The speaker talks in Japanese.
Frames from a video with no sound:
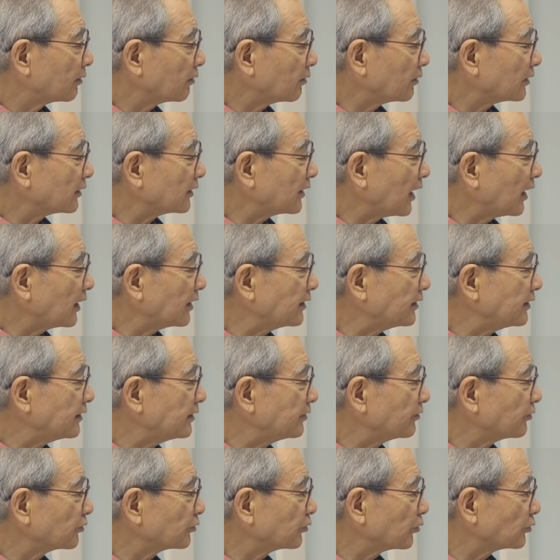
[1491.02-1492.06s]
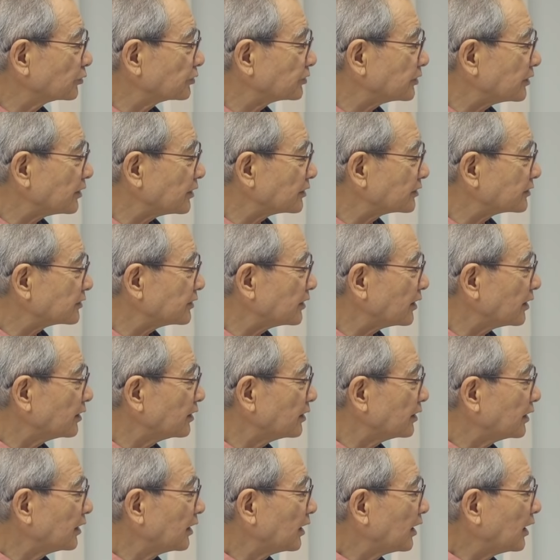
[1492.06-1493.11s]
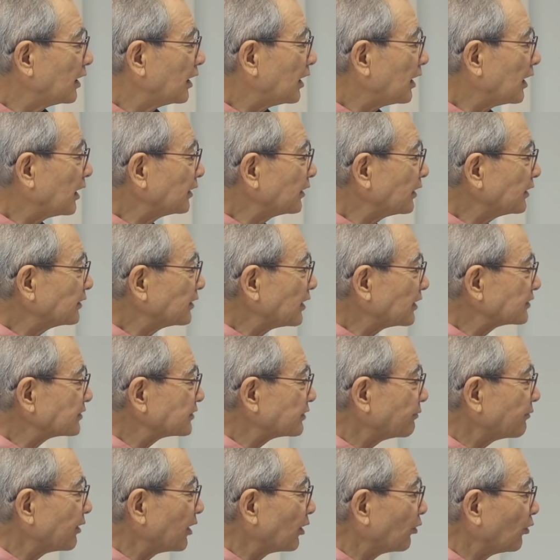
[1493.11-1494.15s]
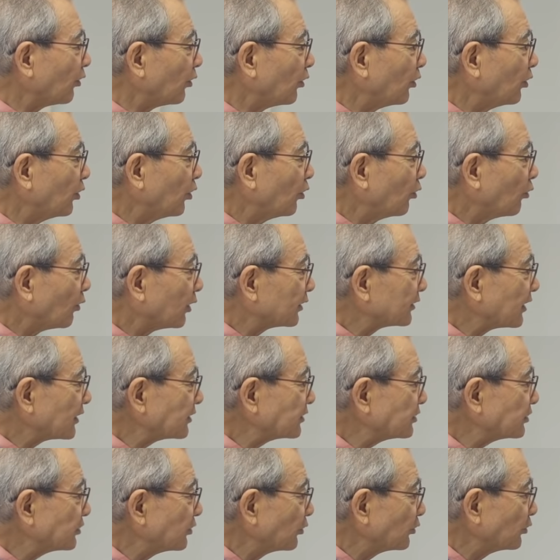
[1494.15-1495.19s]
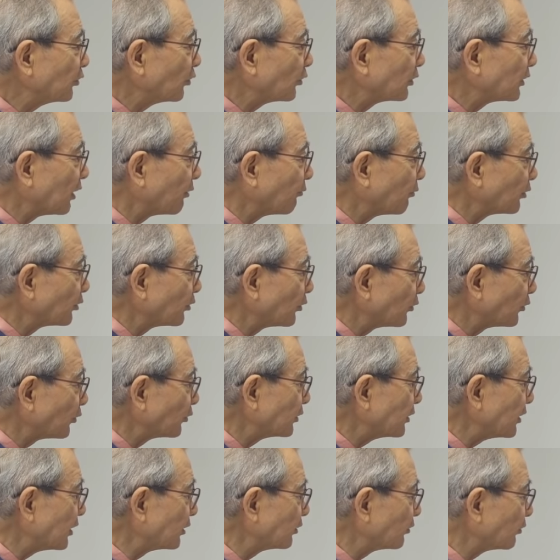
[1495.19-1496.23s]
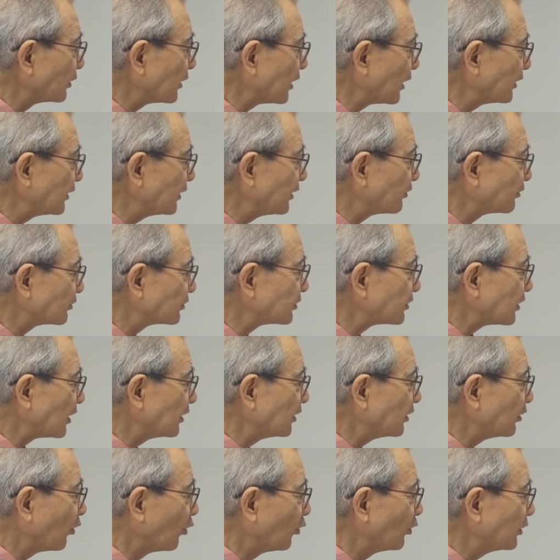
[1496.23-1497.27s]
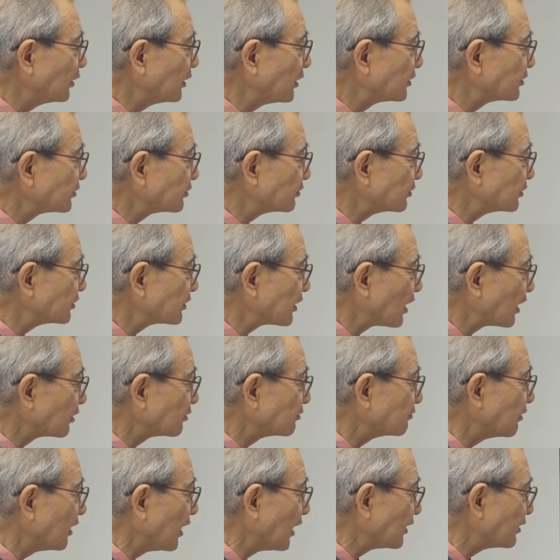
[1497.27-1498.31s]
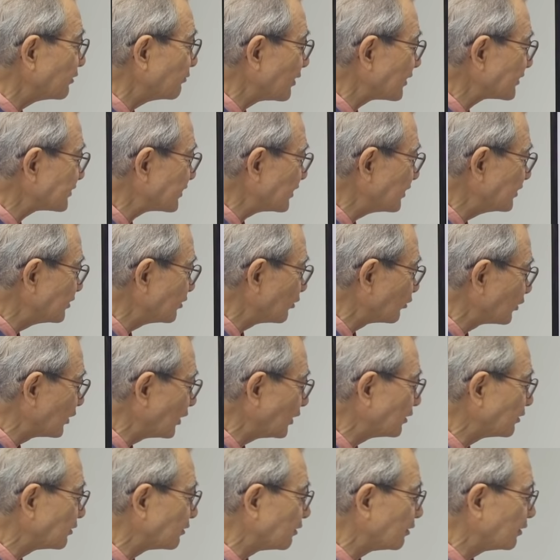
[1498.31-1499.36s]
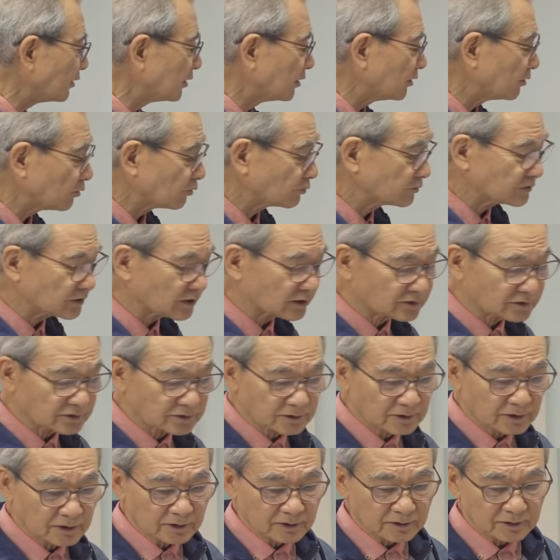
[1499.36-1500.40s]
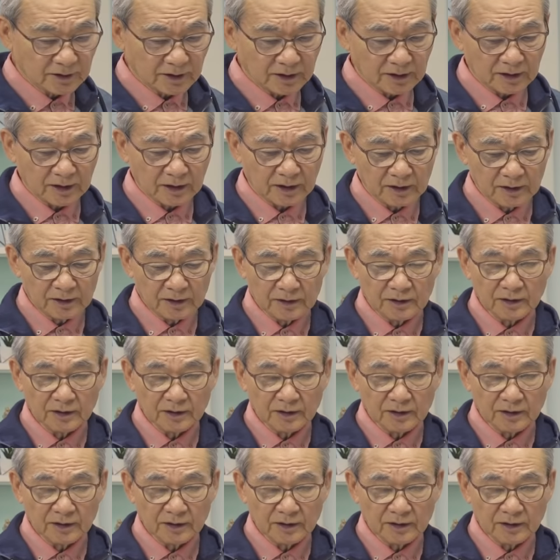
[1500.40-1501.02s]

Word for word: これは代理人を通してですね。あなた様を私のような者の家の屋根の下にお入れする資格はありませんので、六節。だから